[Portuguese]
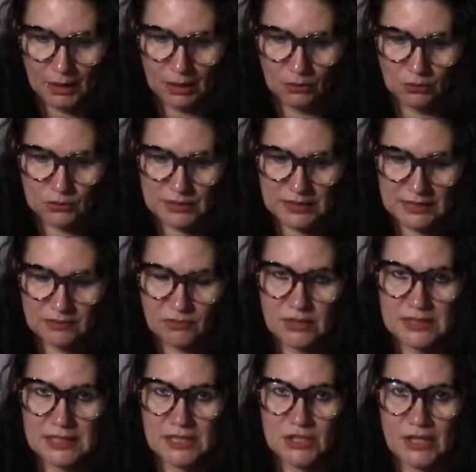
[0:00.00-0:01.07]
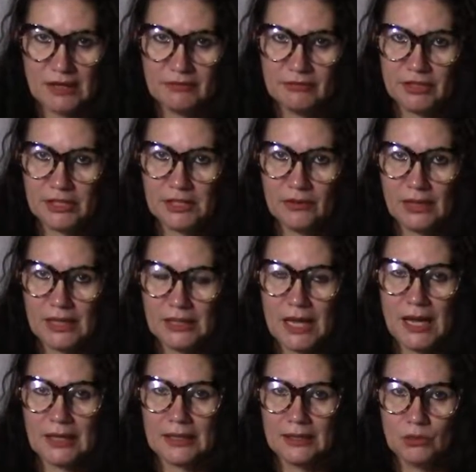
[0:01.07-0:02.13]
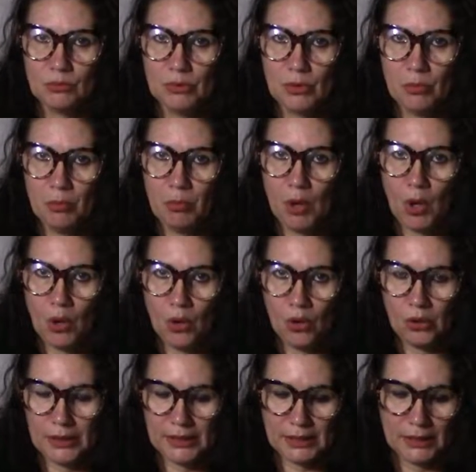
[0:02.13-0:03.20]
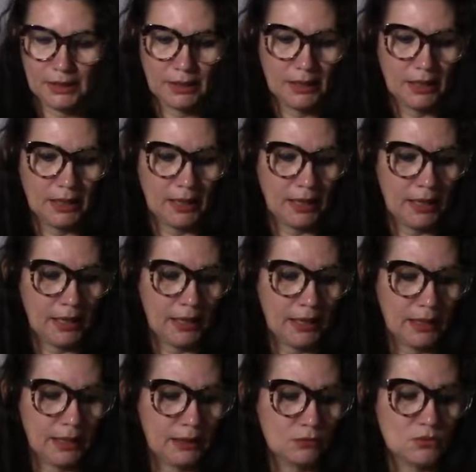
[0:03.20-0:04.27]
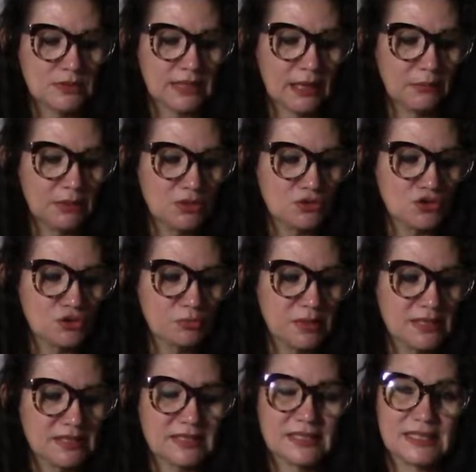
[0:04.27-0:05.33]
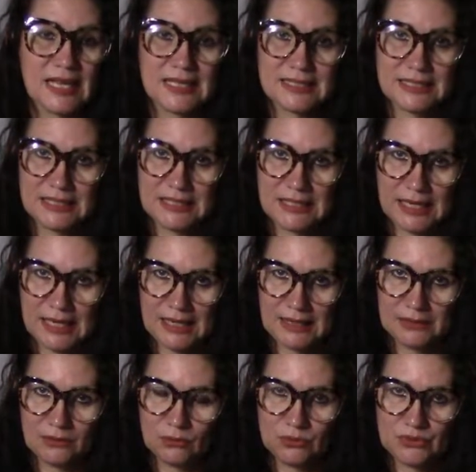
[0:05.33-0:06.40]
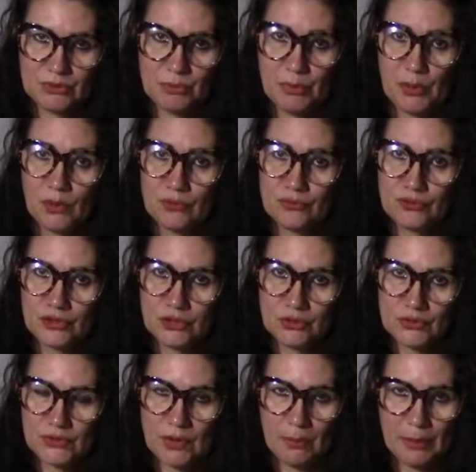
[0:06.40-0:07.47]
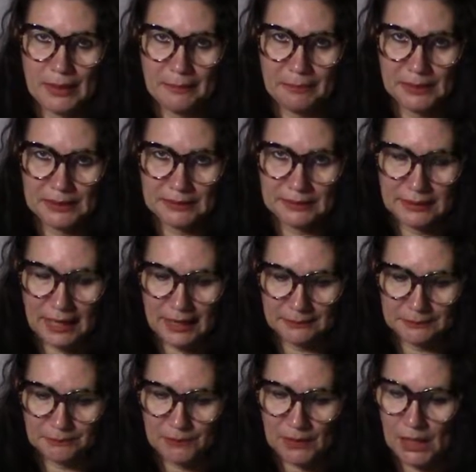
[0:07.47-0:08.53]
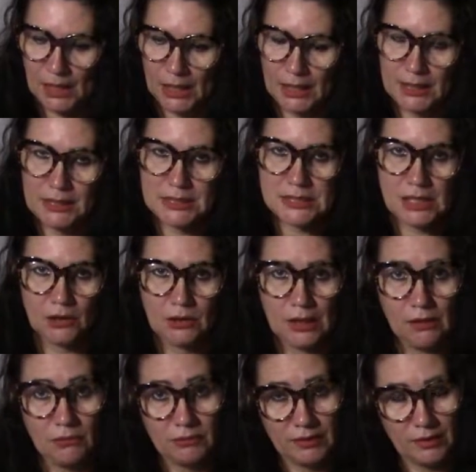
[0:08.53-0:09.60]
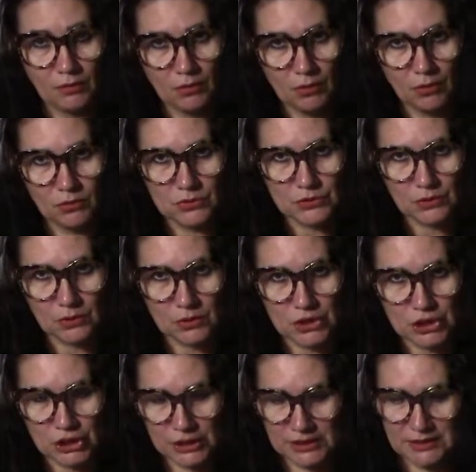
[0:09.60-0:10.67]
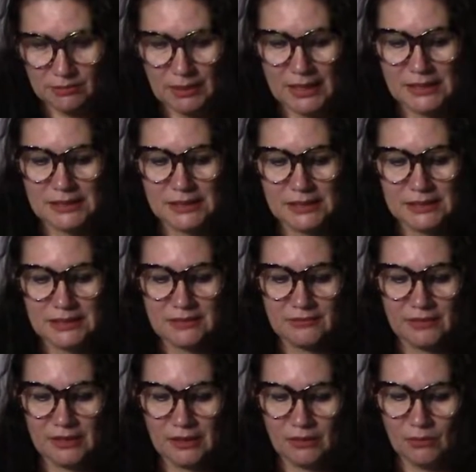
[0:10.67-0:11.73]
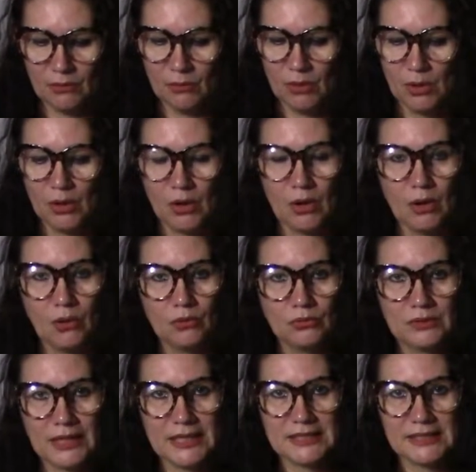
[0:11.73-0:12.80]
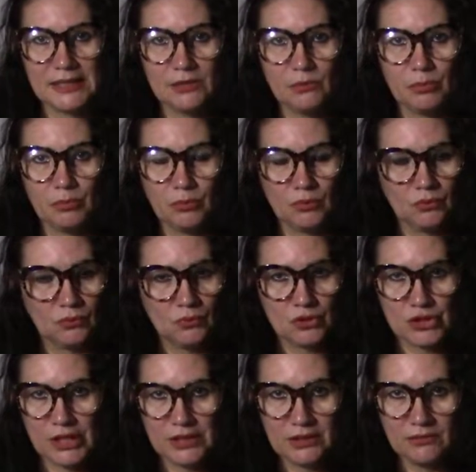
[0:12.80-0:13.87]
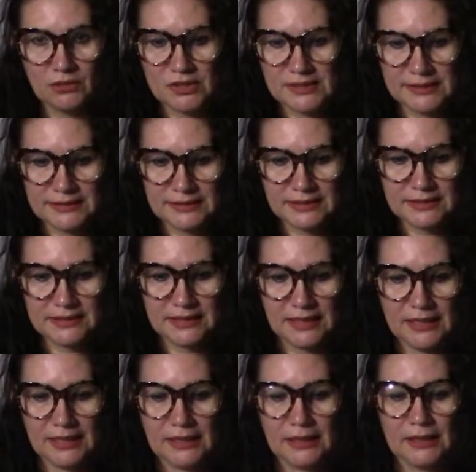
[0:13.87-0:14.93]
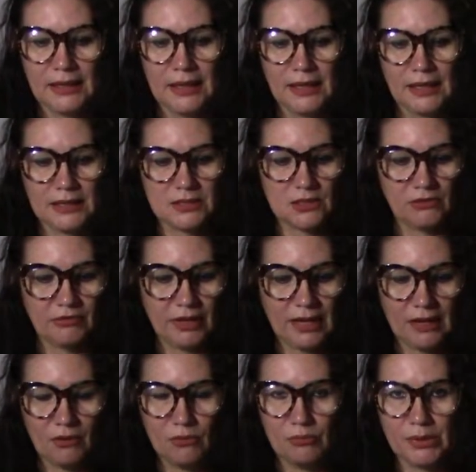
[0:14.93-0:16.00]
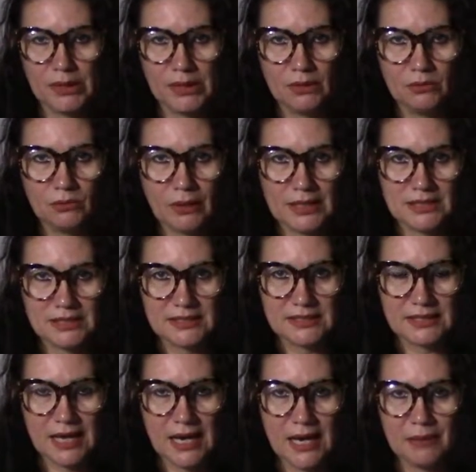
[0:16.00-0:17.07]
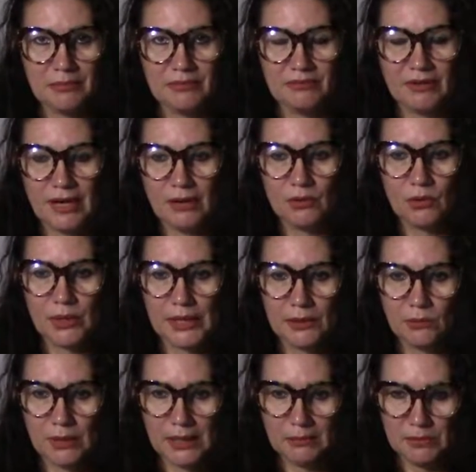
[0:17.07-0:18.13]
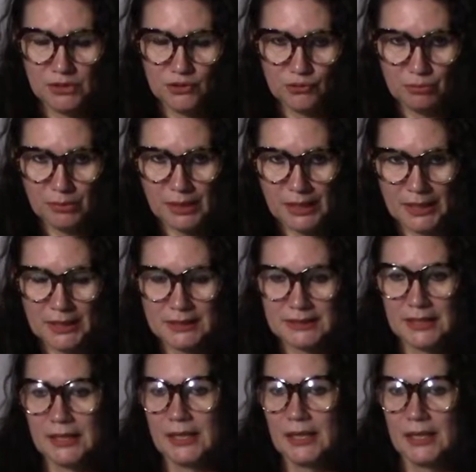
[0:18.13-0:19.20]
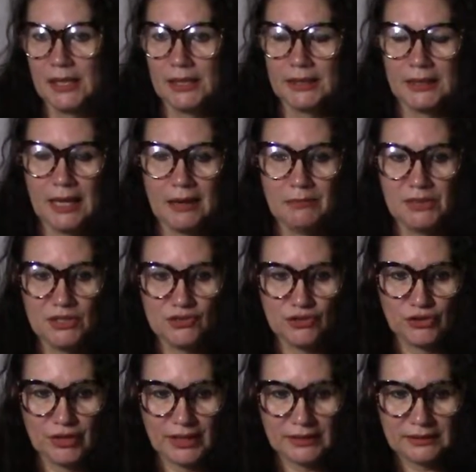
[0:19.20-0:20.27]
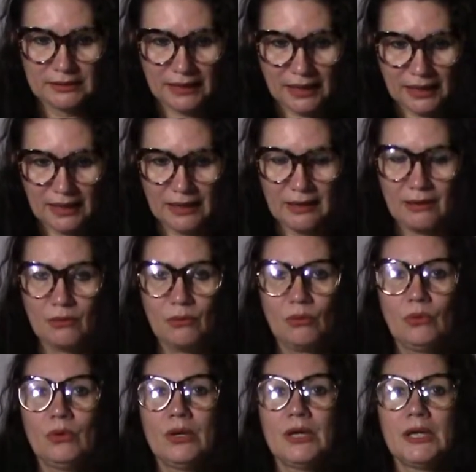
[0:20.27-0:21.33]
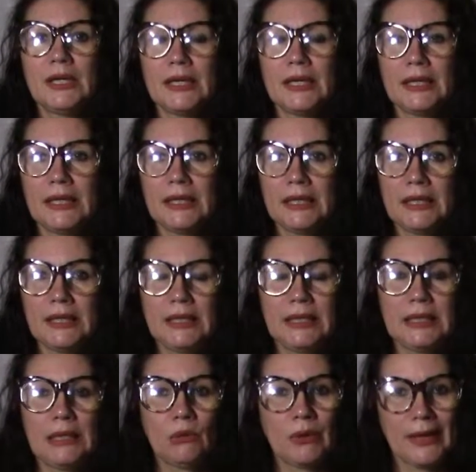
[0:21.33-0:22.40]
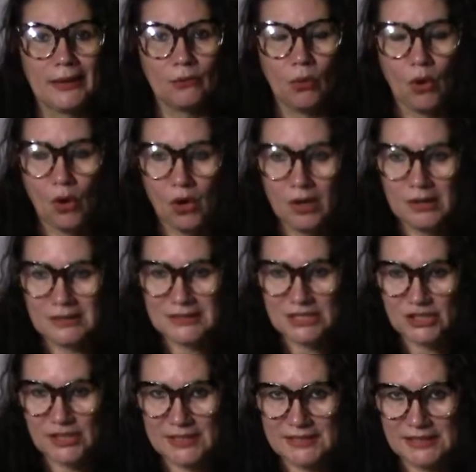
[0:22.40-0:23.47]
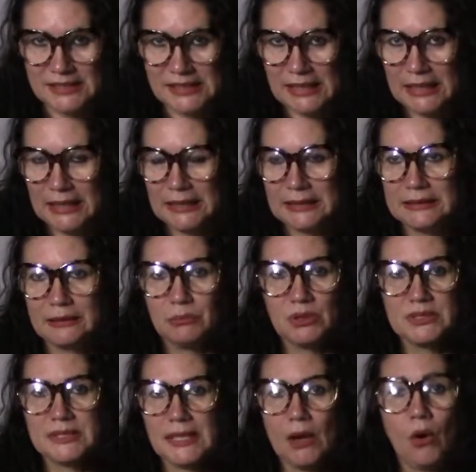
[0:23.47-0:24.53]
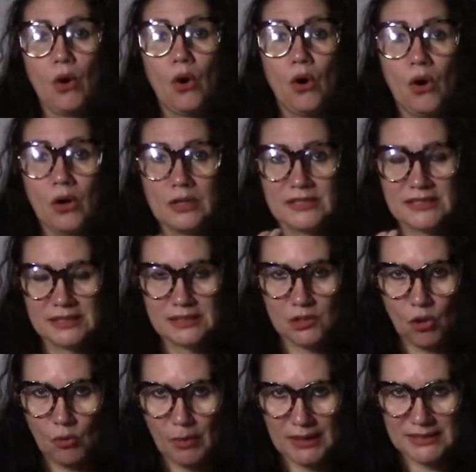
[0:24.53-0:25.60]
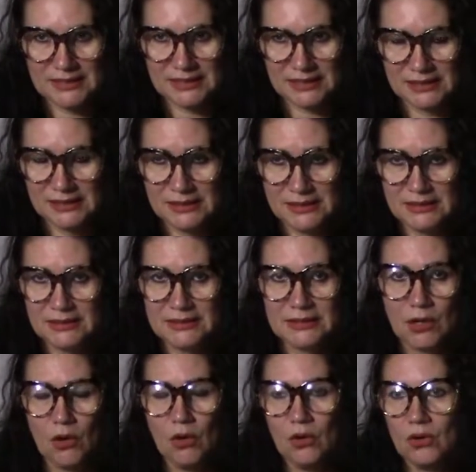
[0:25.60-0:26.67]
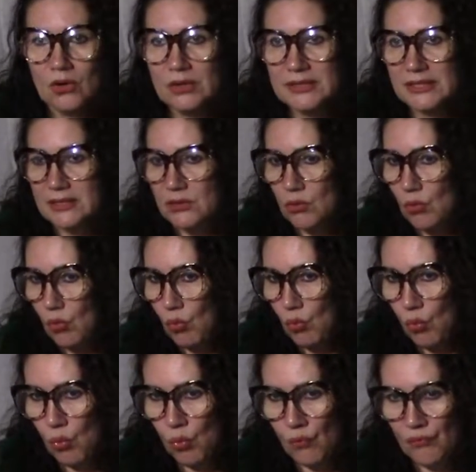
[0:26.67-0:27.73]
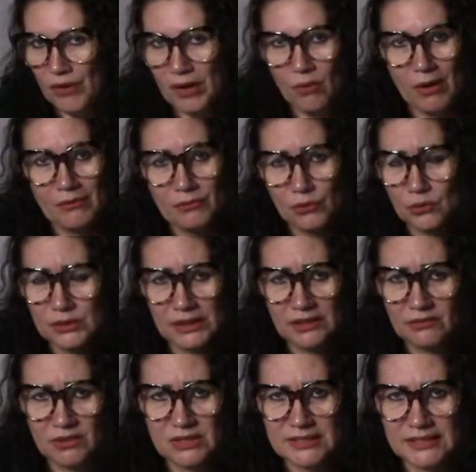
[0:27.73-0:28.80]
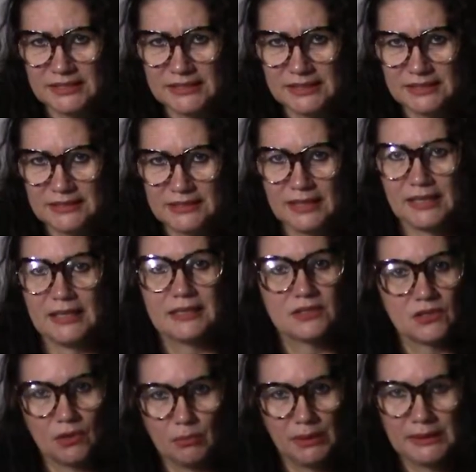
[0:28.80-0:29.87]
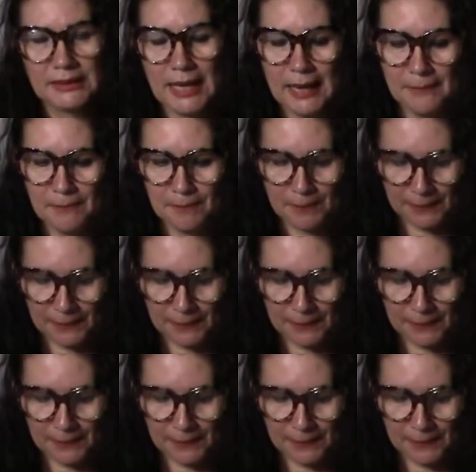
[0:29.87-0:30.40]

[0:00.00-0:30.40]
Eu não sei se vocês já viram aqui no meu blog é, os caminhos de mesas desenhados, prontinhos só para pintar. Eles só não vão com os crochês, mas eles vão com o desenho do jeito que vocês quiserem. É só falar comigo no WhatsApp, Val, eu quero um caminho de mesa na medida tal e eu quero rosas desenhadas, pode ser rosas com maçãs, rosas com uva, com a fruta que vocês quiserem, é só mandar.